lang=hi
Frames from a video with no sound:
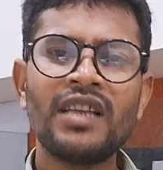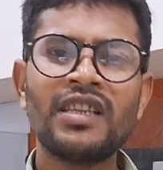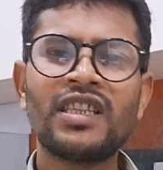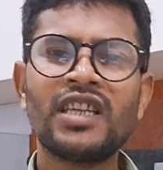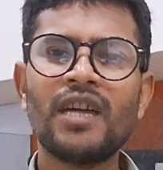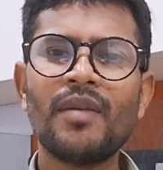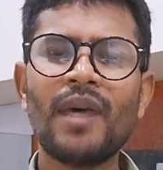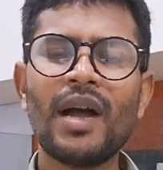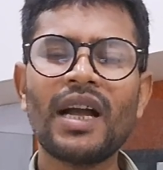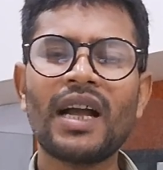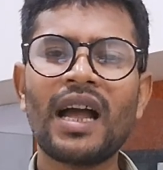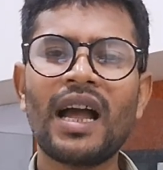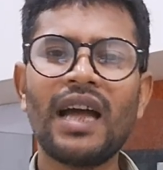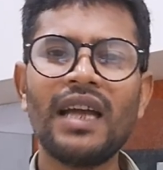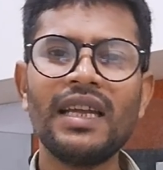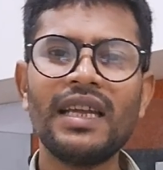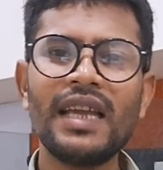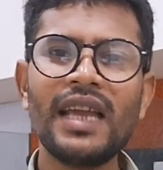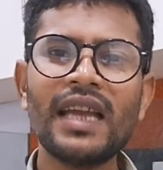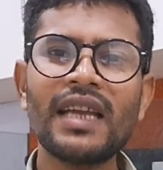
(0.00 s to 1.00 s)
जमा
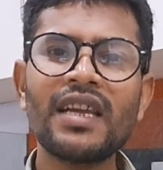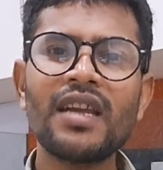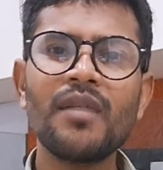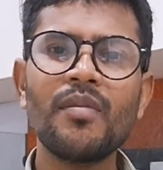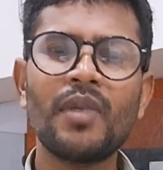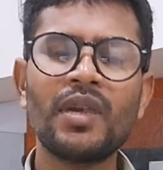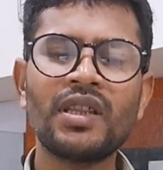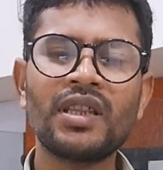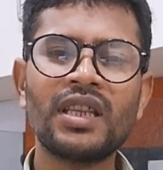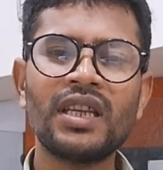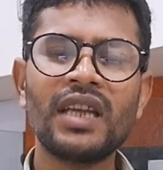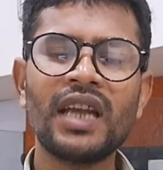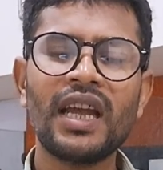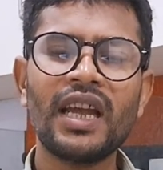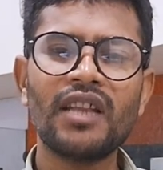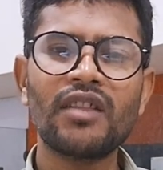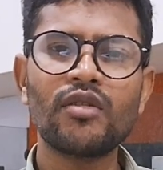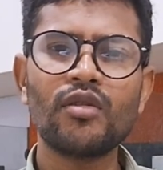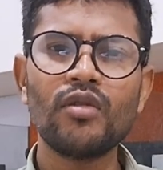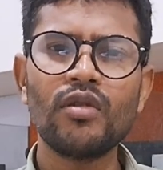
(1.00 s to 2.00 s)
खान एक ही मंत्री
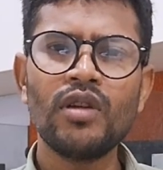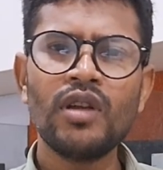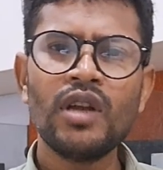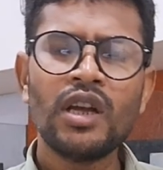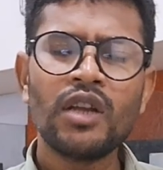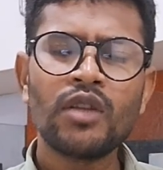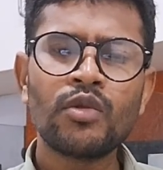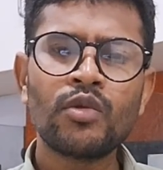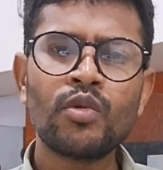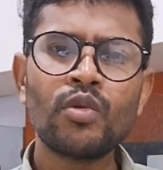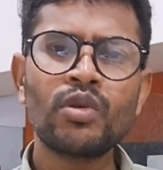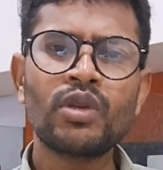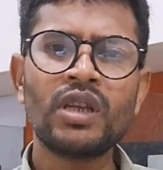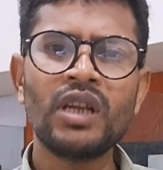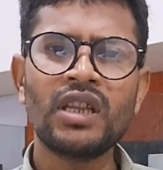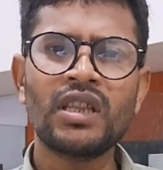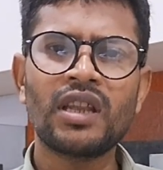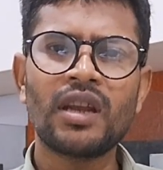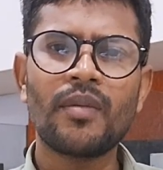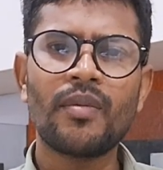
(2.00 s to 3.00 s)
हैं तो
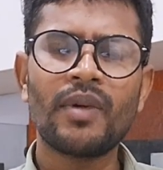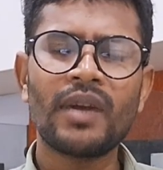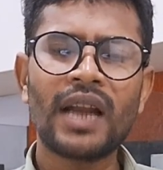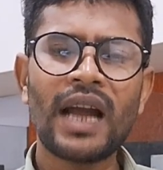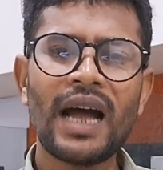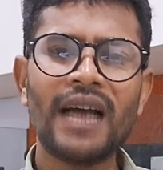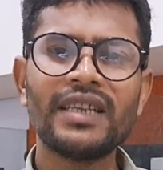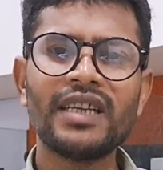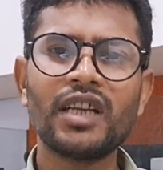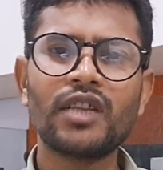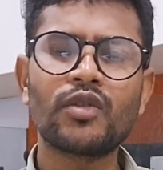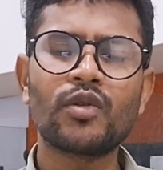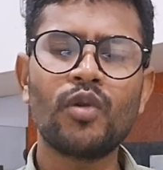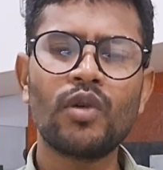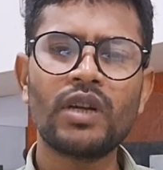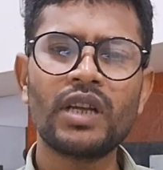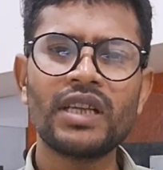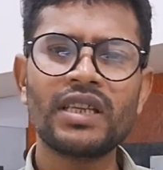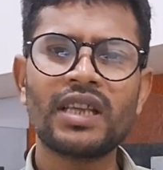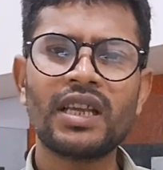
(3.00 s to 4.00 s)
दूसरी तरफ राजद
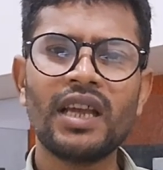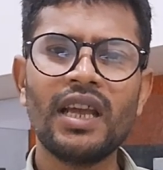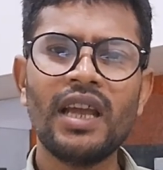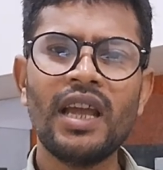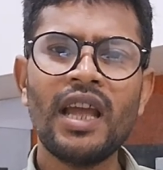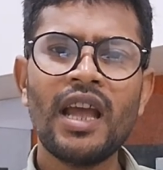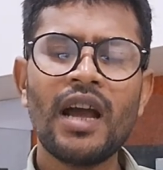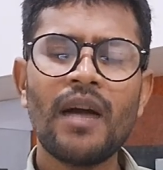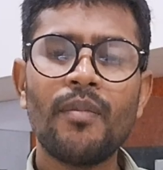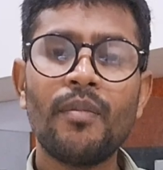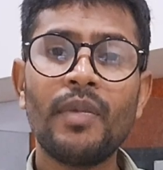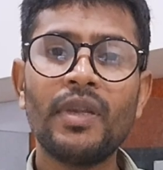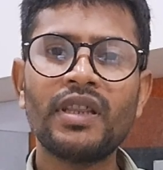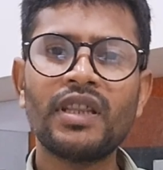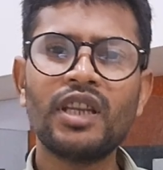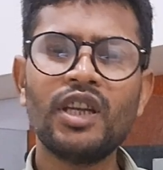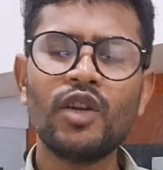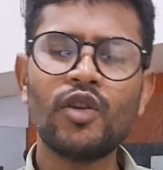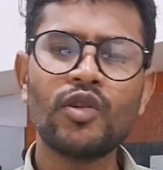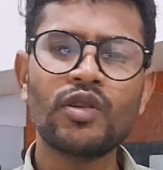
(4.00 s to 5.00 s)
कोटे से
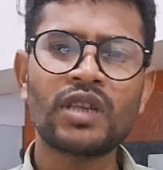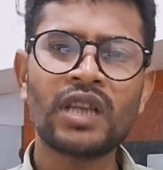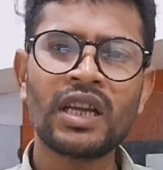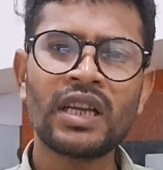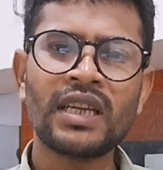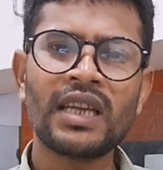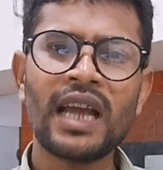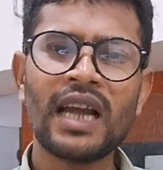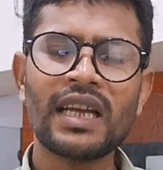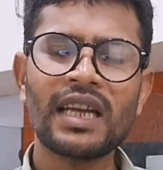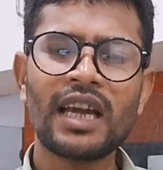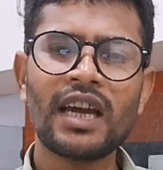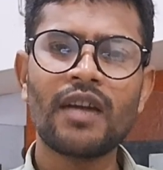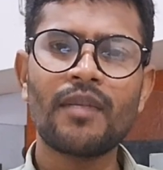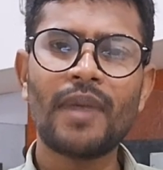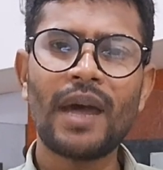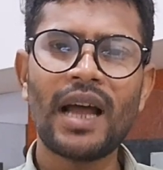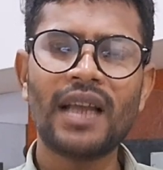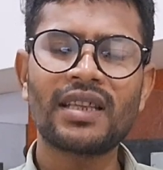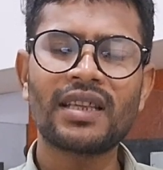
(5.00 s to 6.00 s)
मंत्री की संख्या की अगर
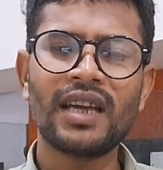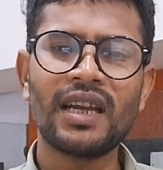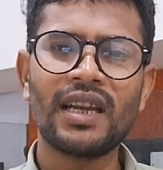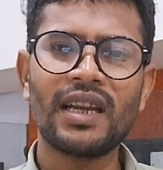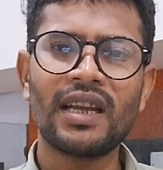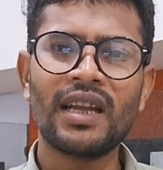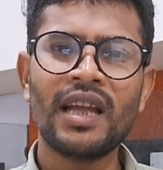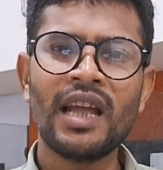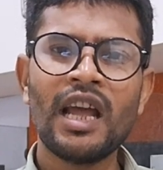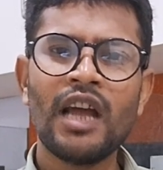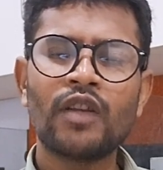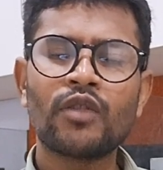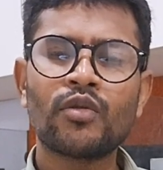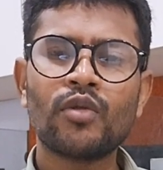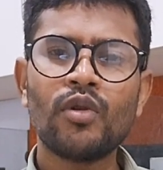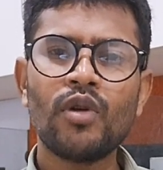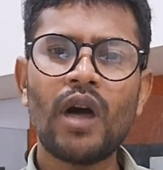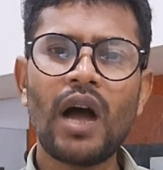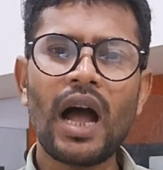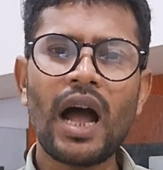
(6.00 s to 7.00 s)
बात करें
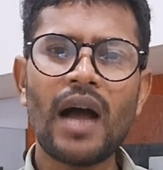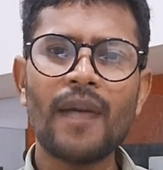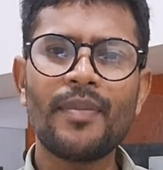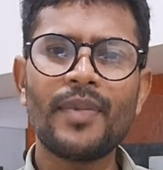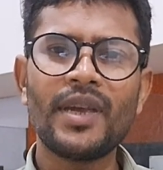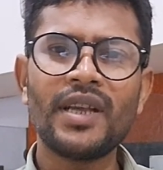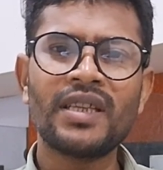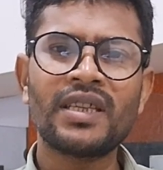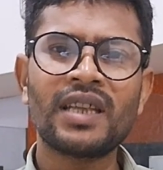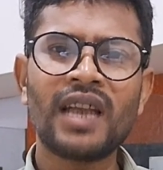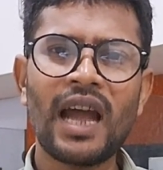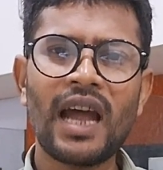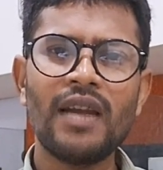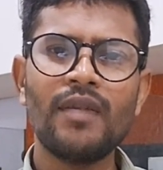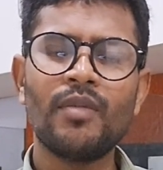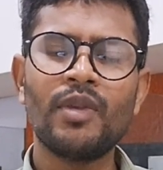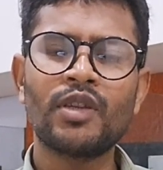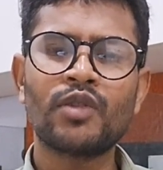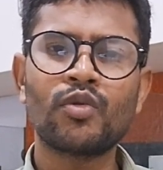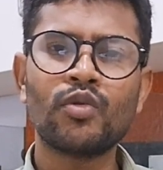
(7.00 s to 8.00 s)
तो आप इसराइल
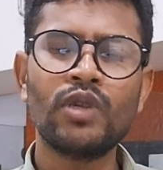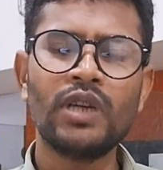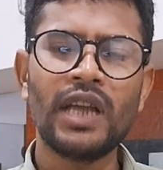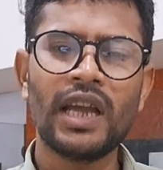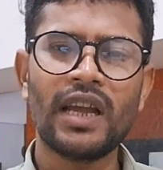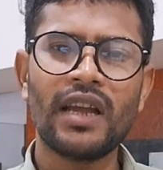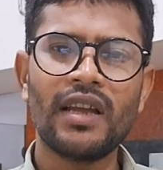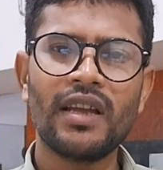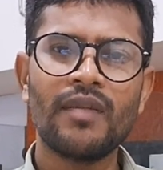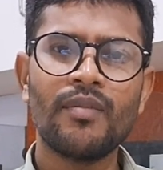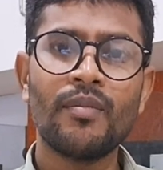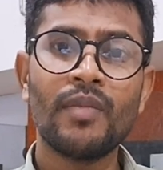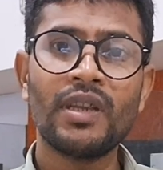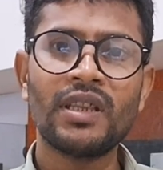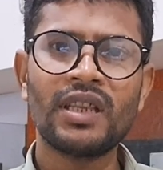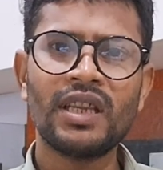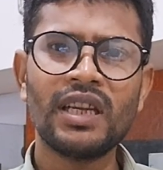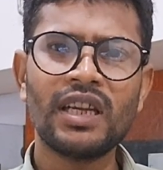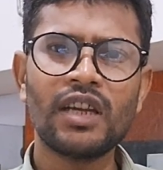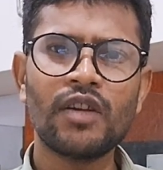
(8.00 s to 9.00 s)
मंसूरी हैं
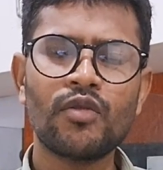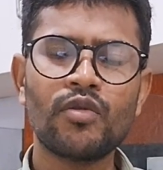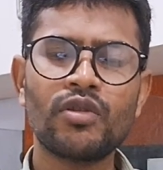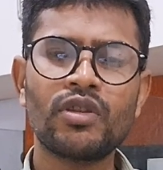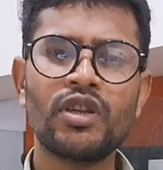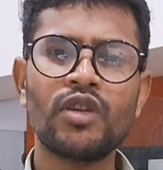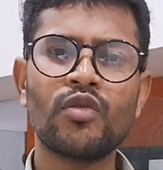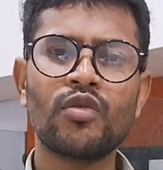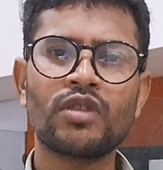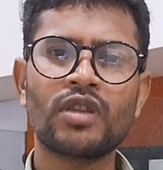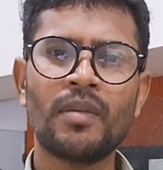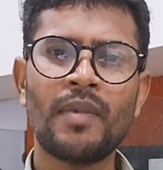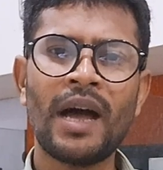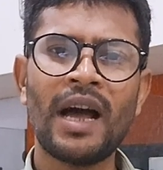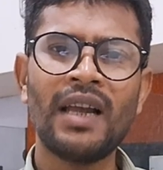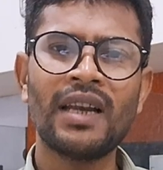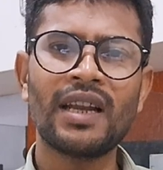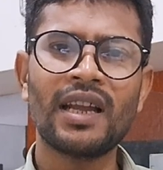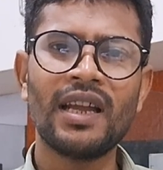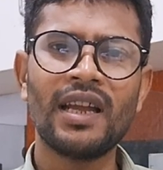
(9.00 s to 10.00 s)
मंत्री की कुर्सी को
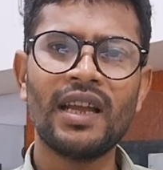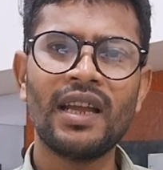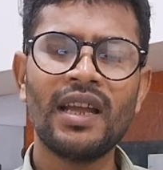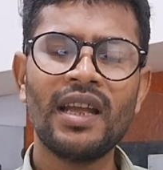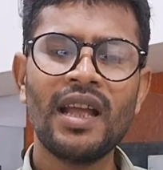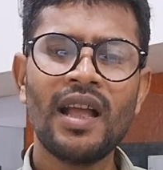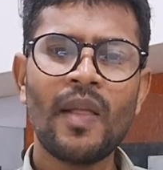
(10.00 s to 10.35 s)
संभाल रहे हैं